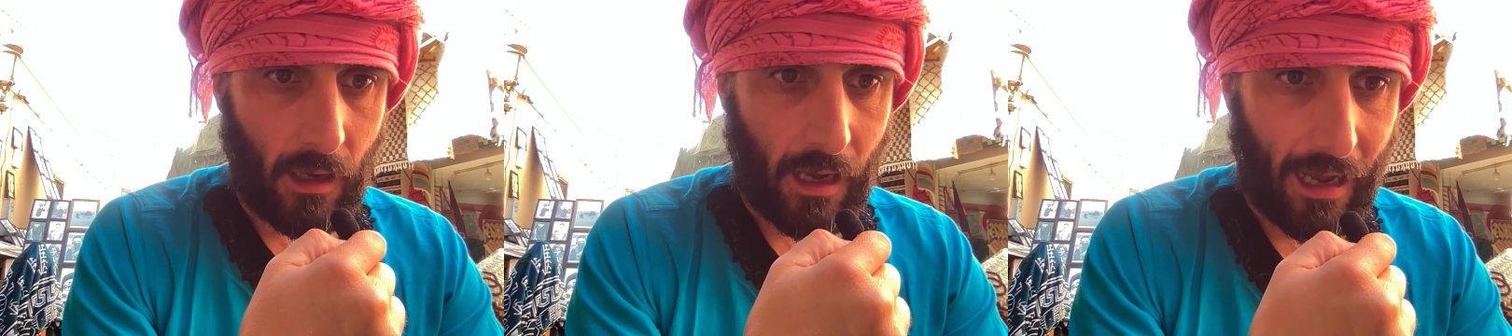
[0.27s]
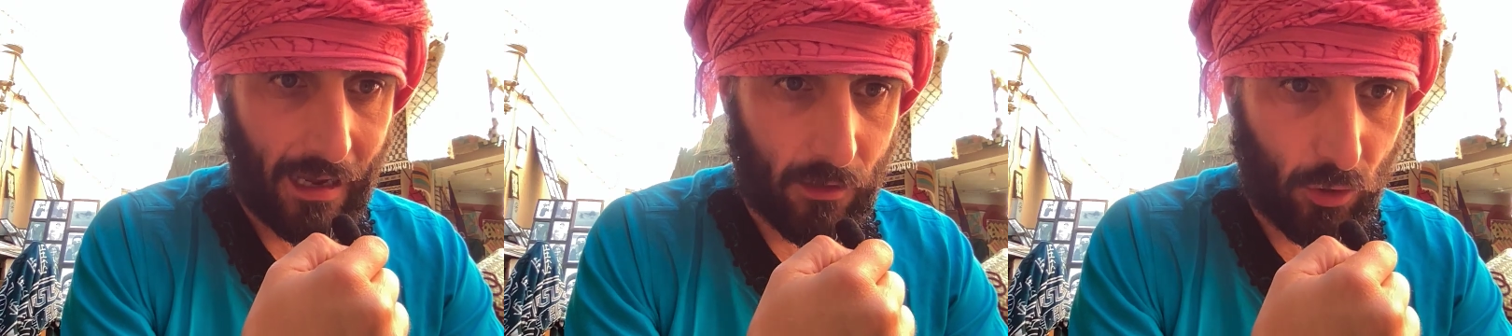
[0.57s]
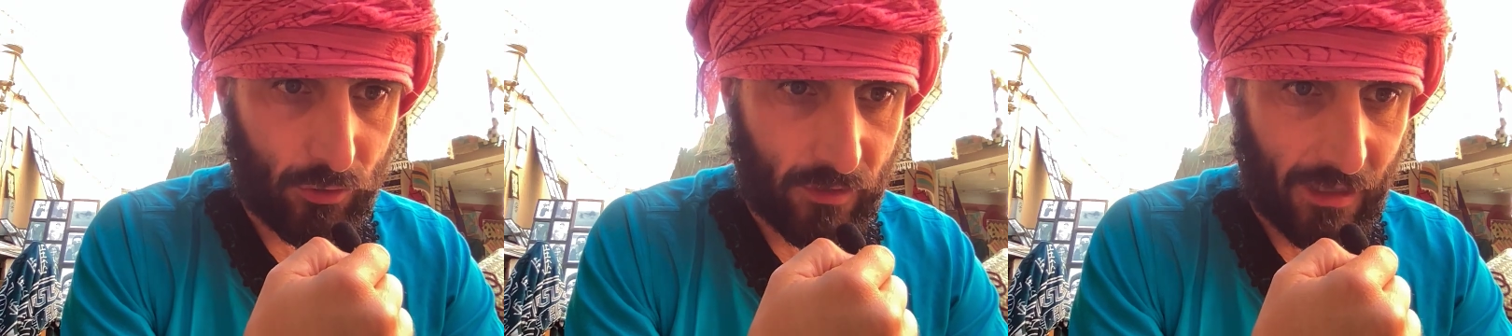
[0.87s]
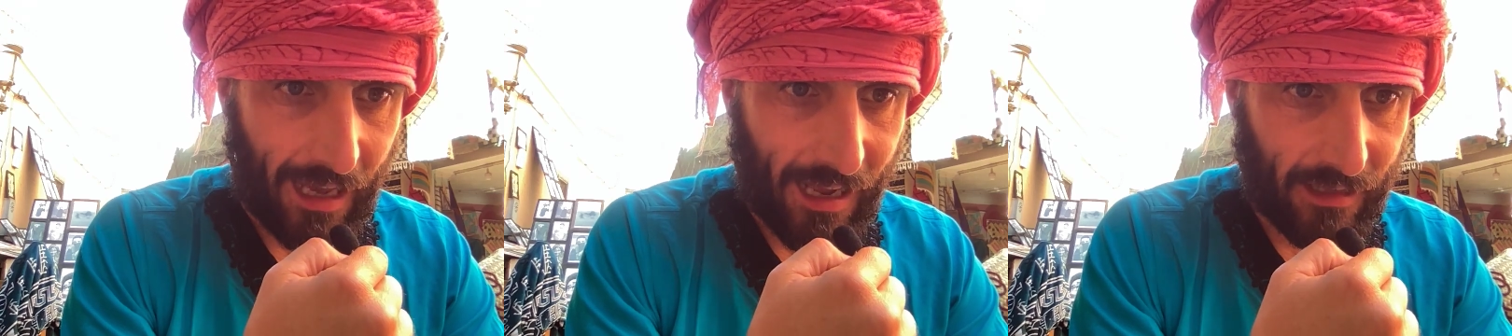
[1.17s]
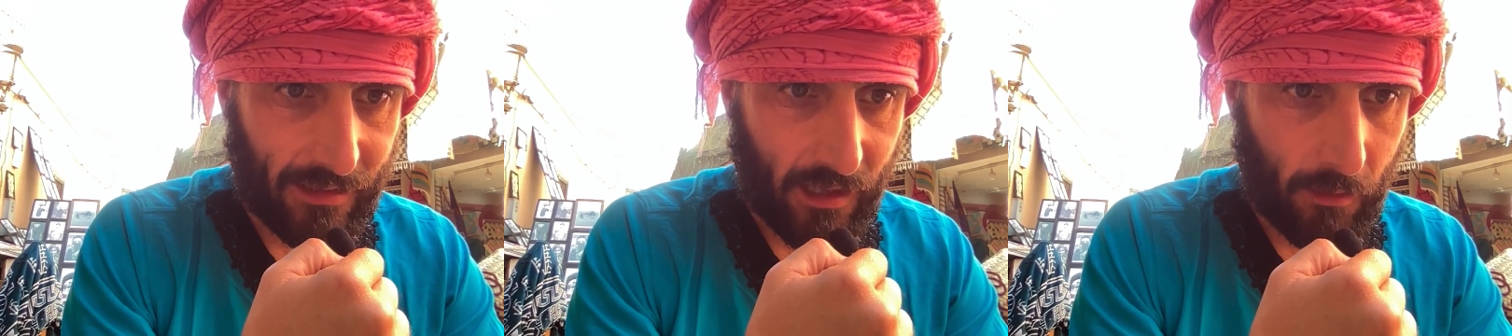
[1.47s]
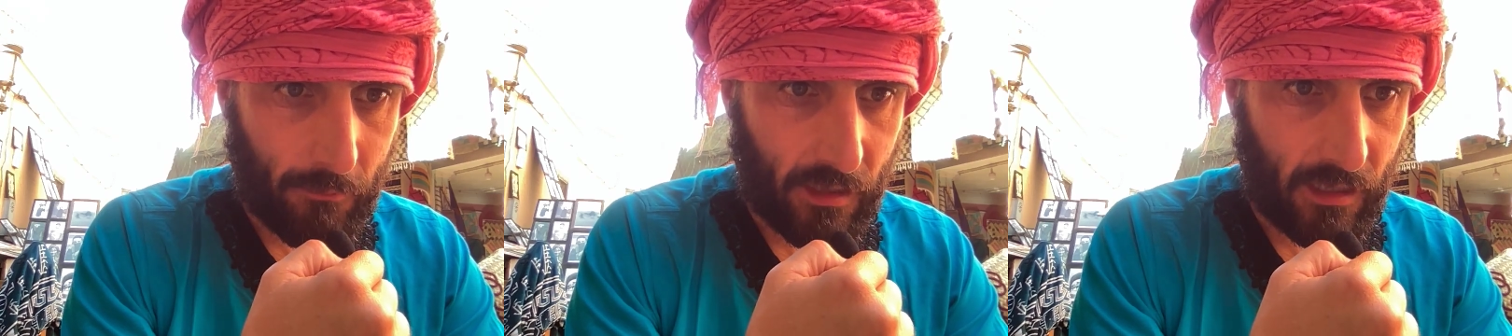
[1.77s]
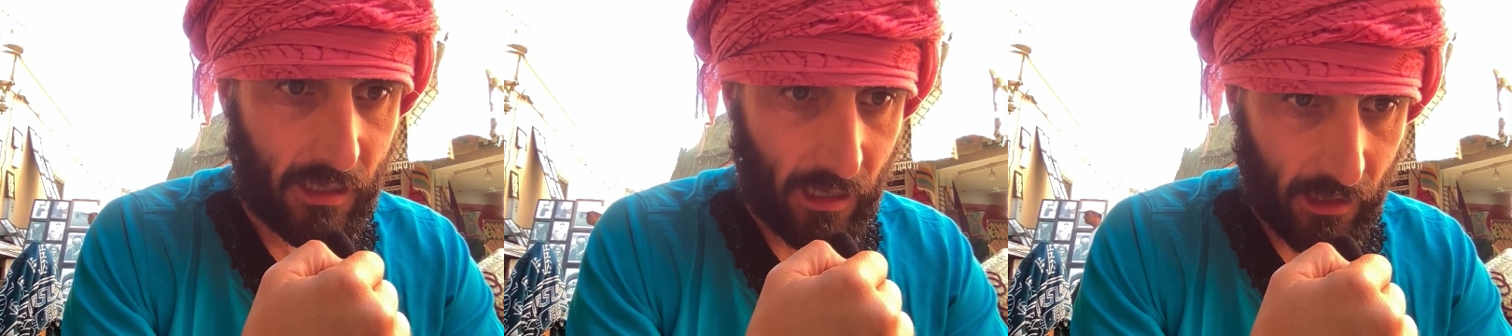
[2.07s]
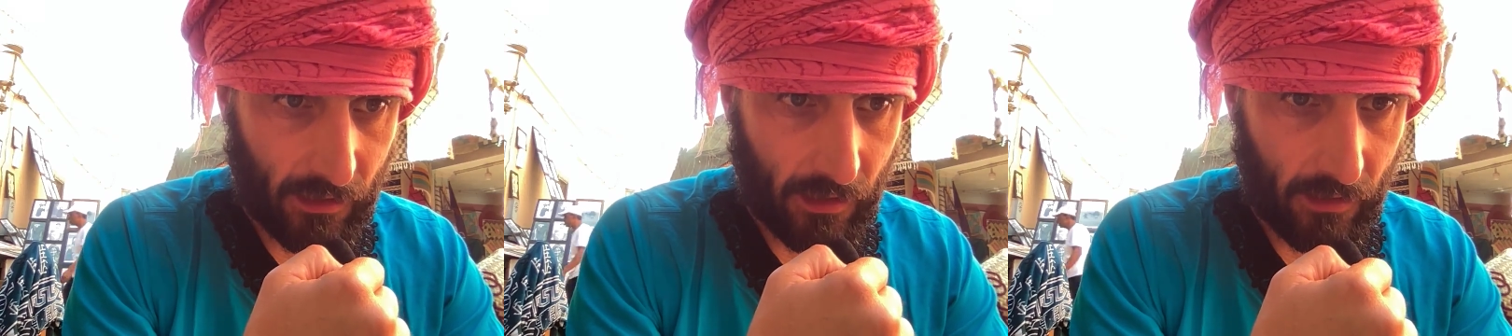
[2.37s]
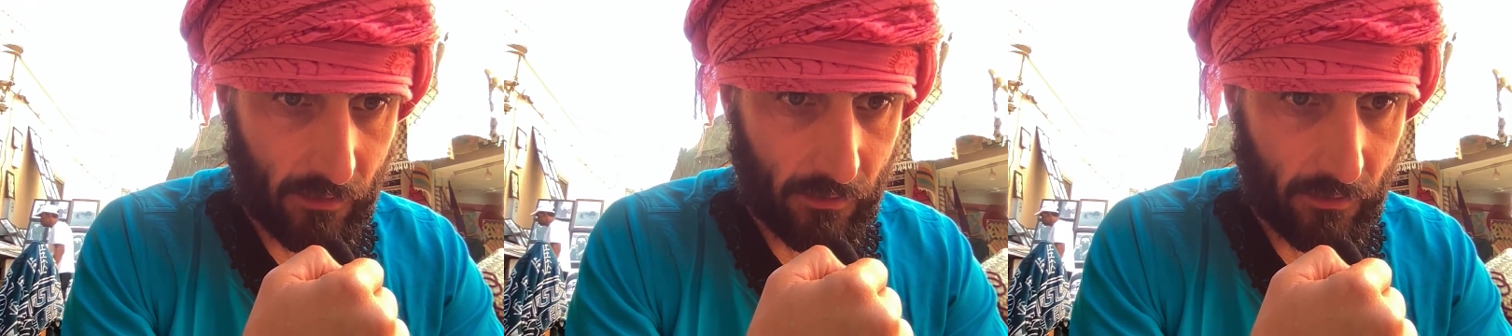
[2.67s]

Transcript: Agost Carter mi chiede: